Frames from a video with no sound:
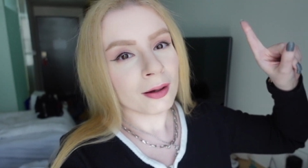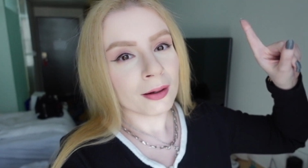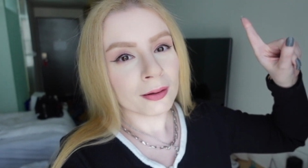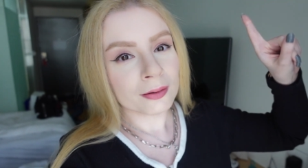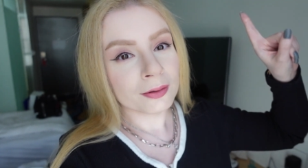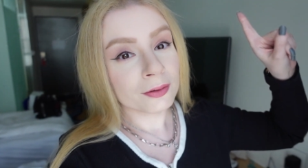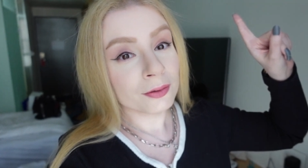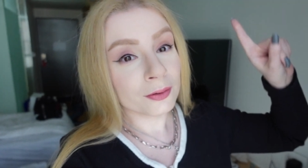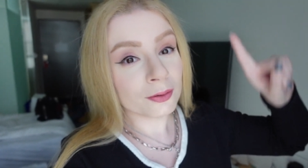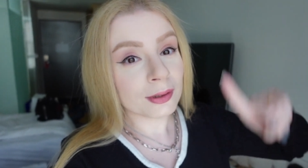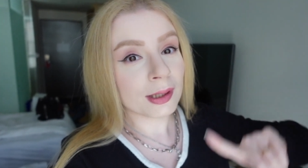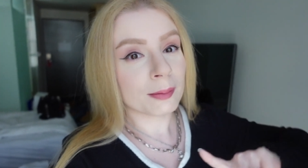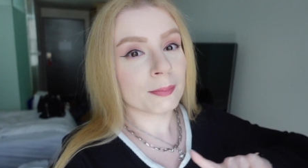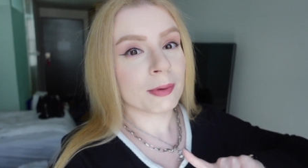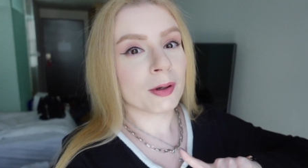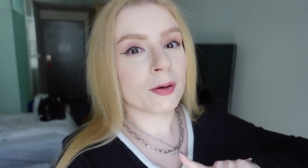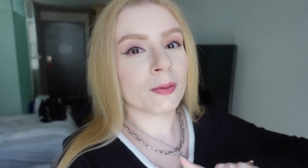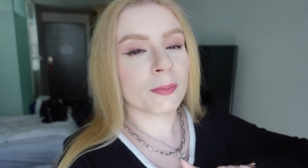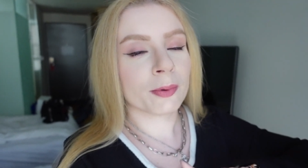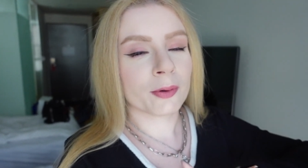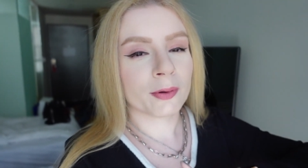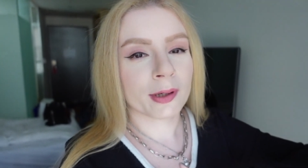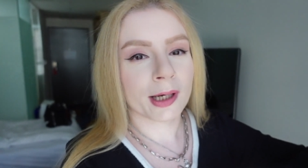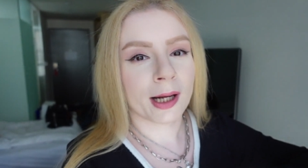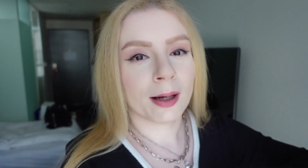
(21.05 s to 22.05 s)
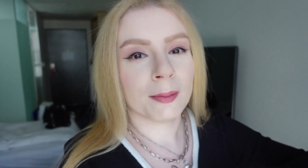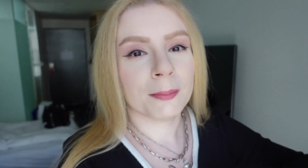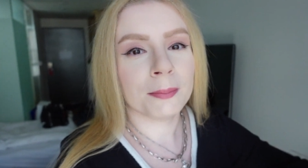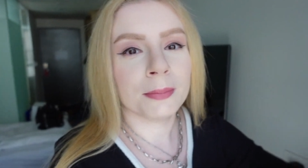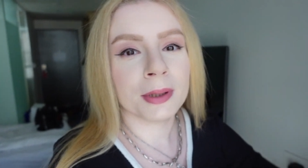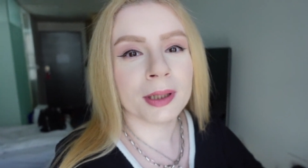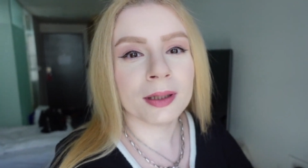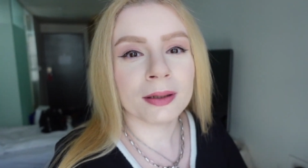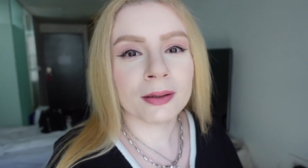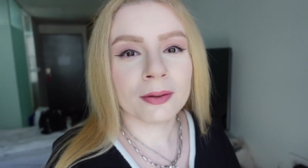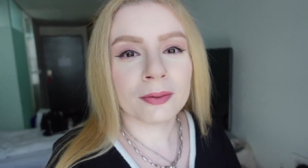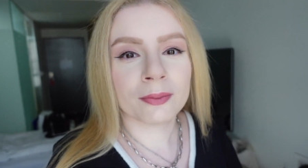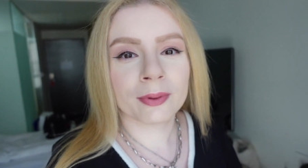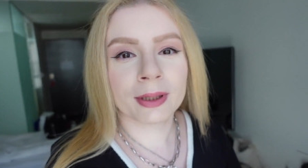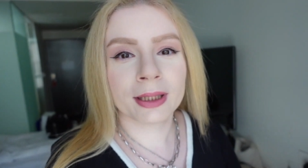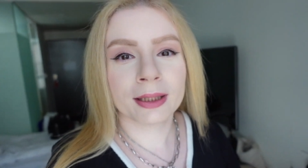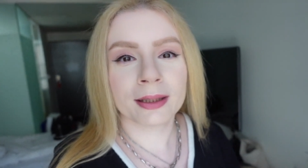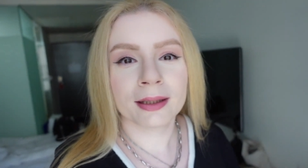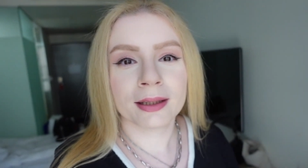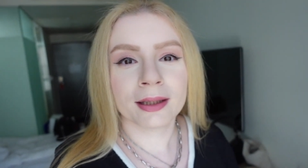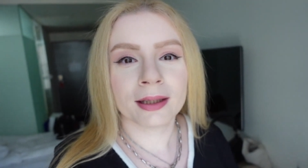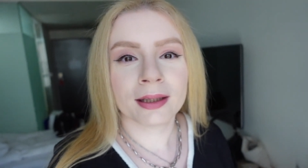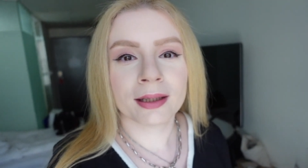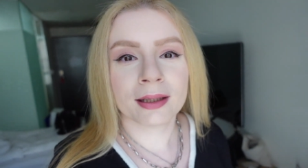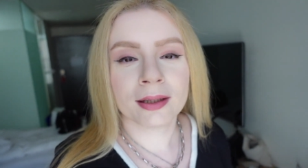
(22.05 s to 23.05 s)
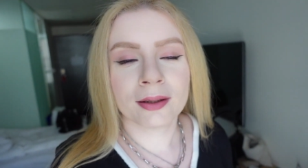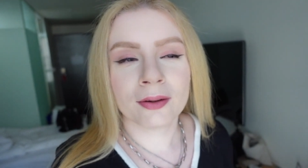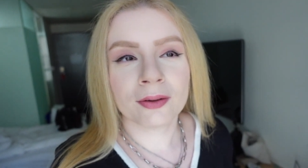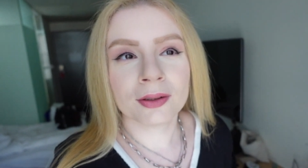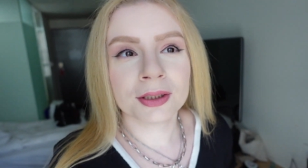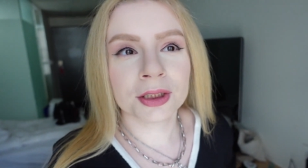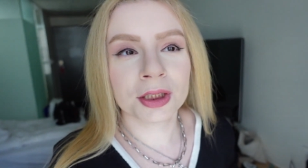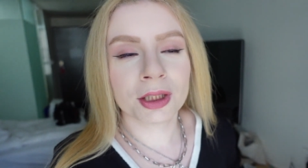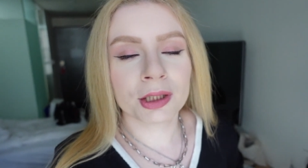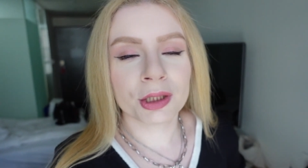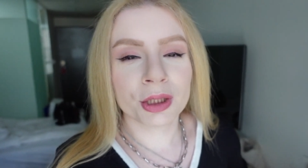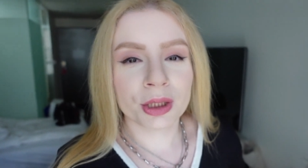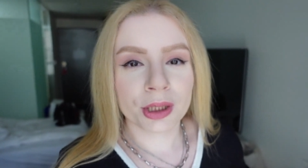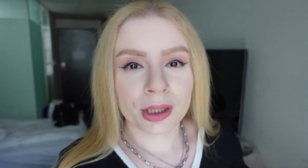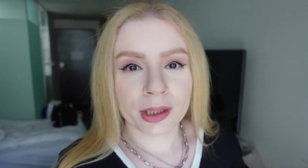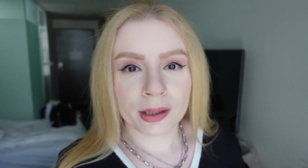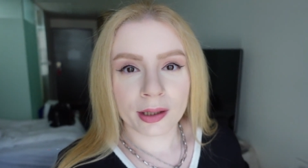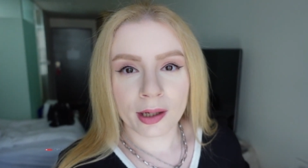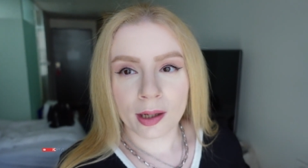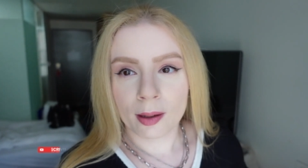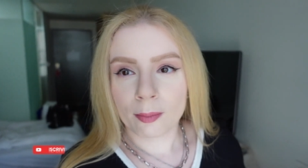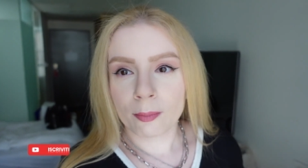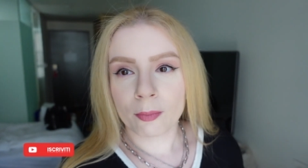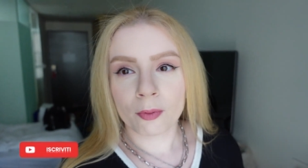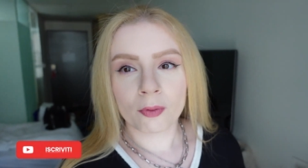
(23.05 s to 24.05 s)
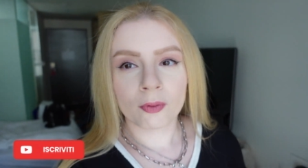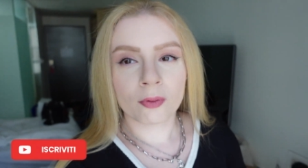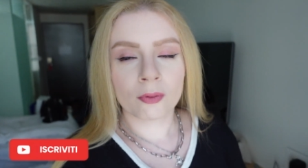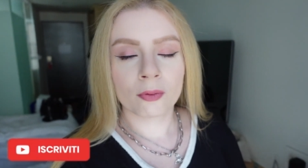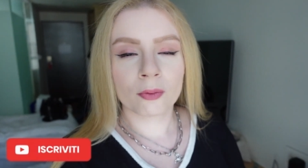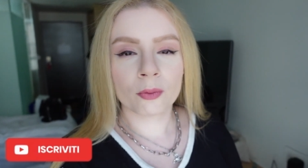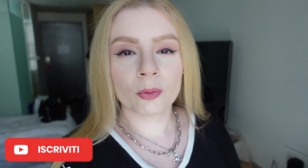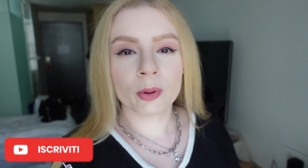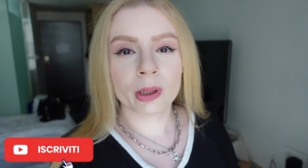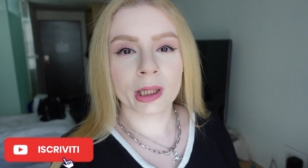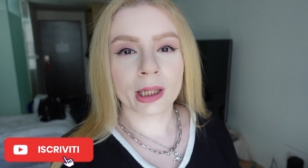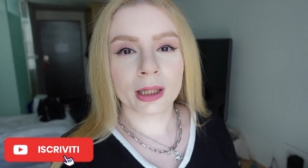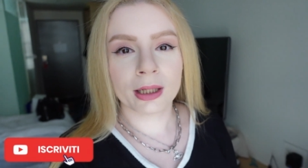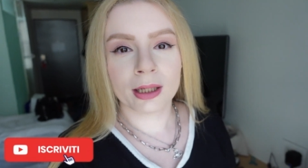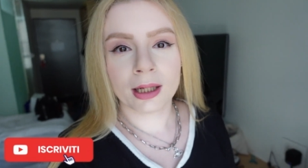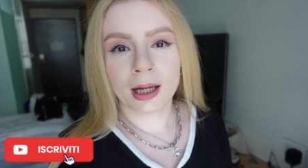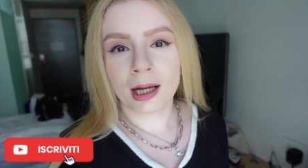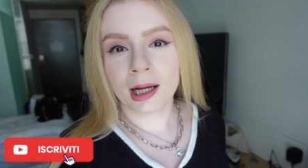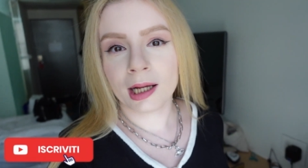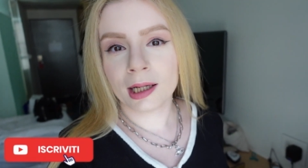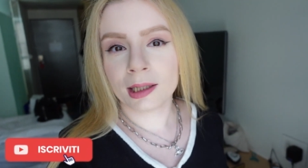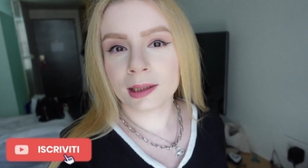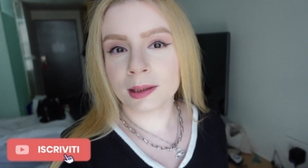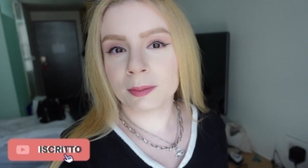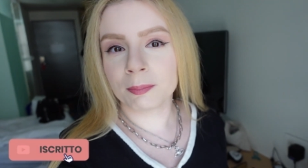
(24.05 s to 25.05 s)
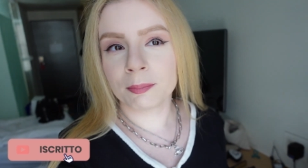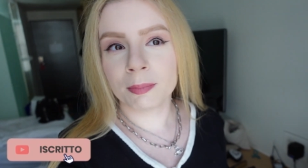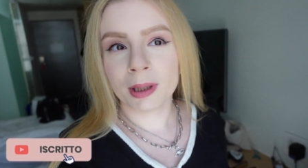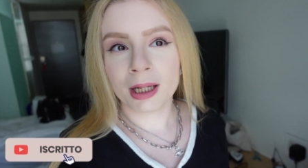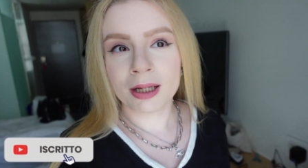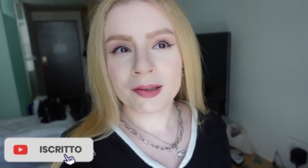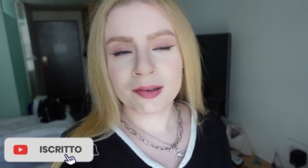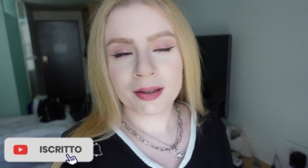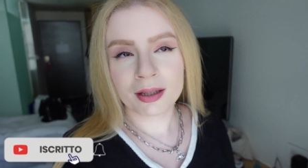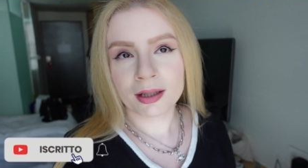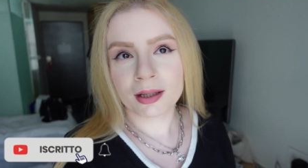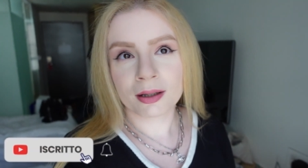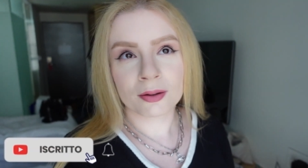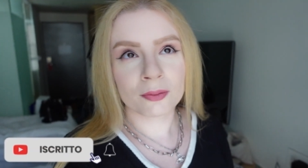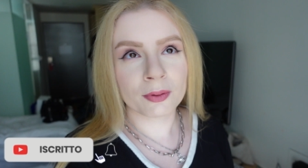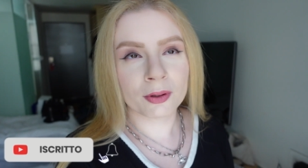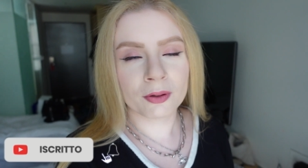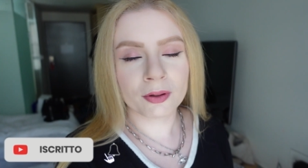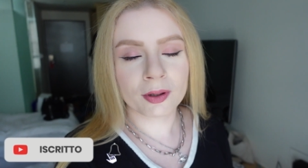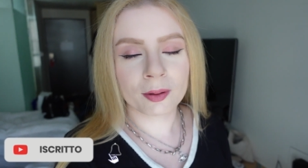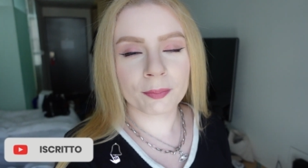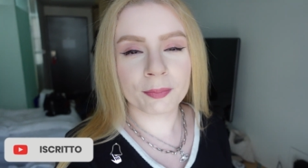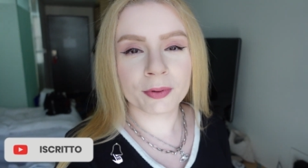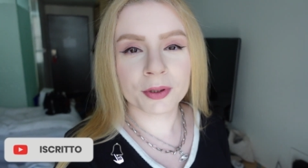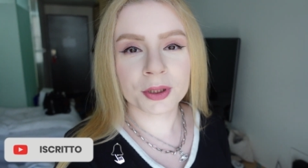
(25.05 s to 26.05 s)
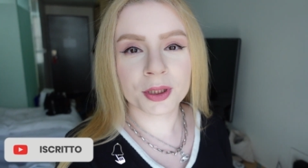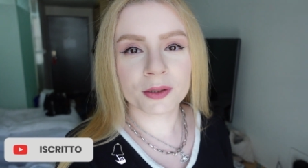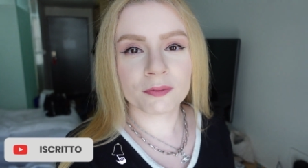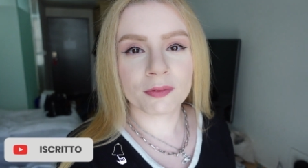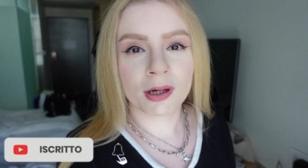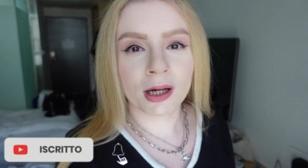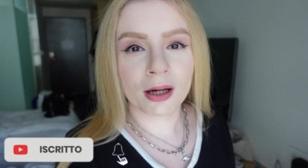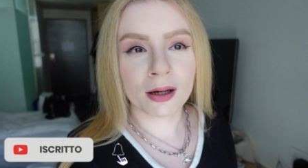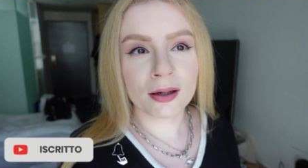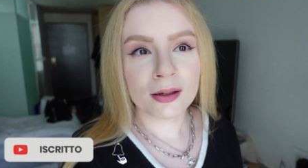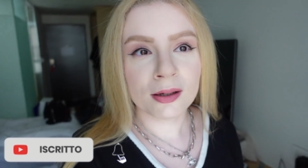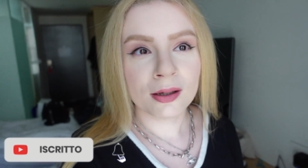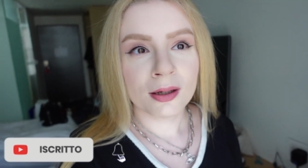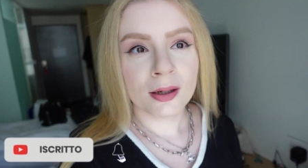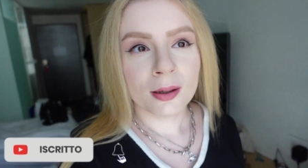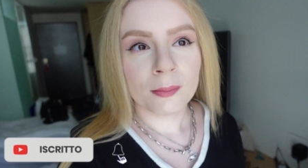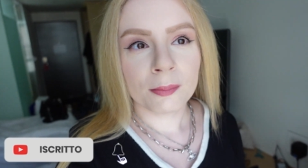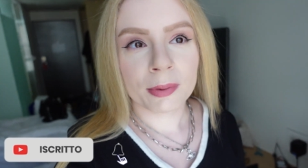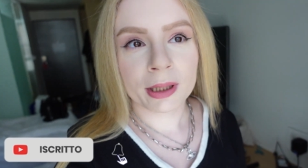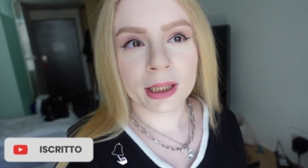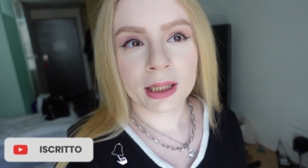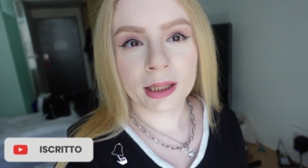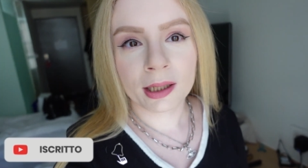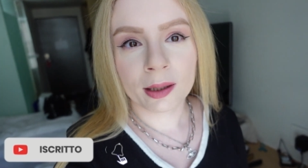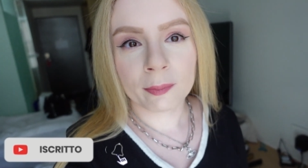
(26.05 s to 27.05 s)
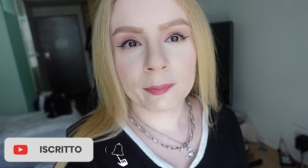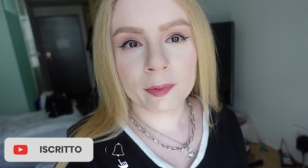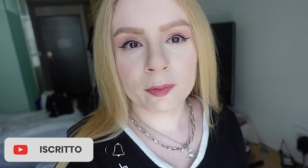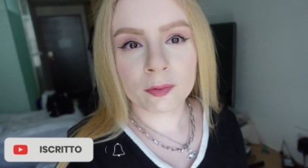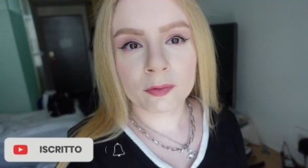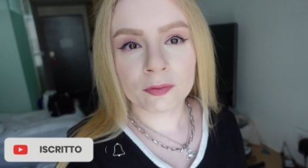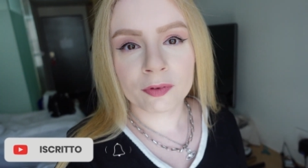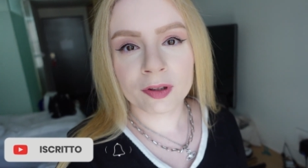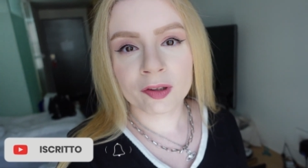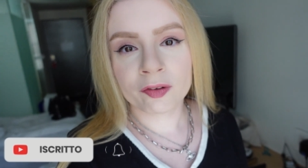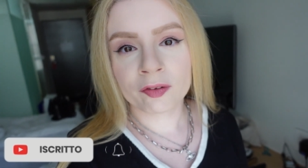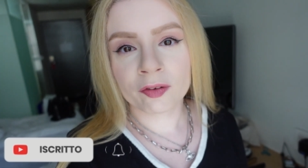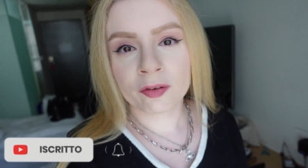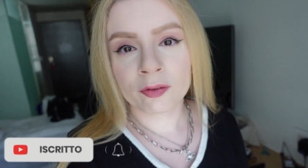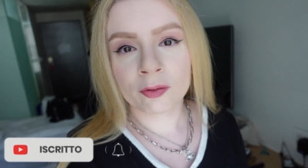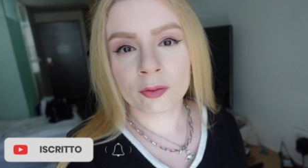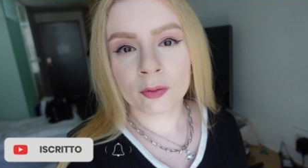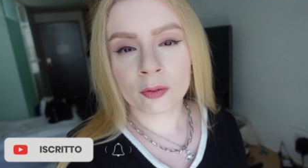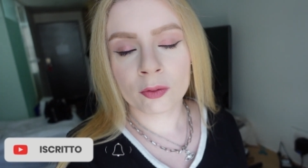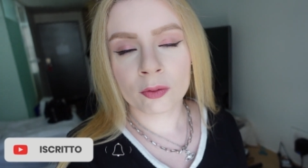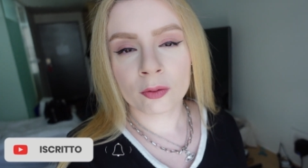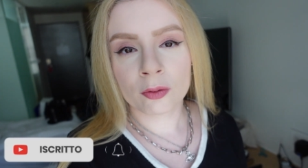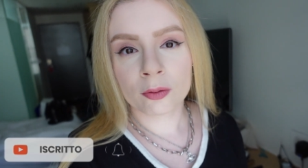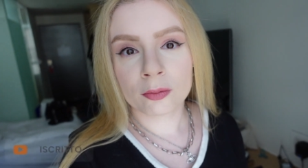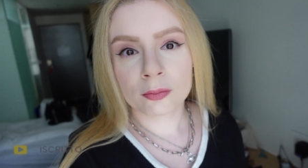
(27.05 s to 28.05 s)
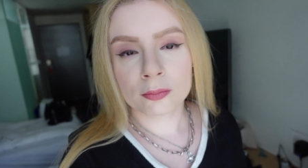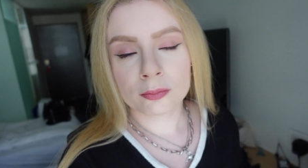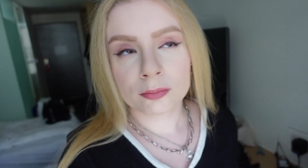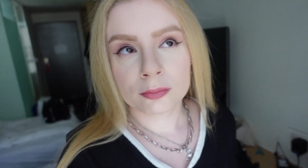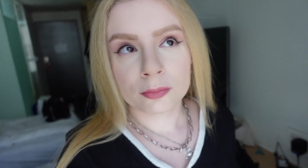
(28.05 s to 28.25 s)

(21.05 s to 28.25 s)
Non abbiamo programmi, quindi oggi gireremo qui e là in base a quello che più ci va, perché abbiamo visto